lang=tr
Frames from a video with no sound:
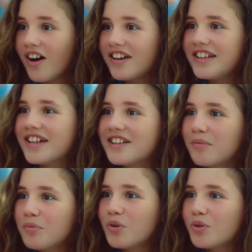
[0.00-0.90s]
Ya
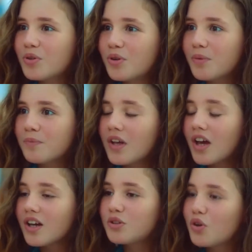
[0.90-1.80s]
inanamıyorum.
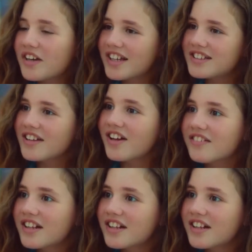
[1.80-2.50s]
Ya çok heyecanlı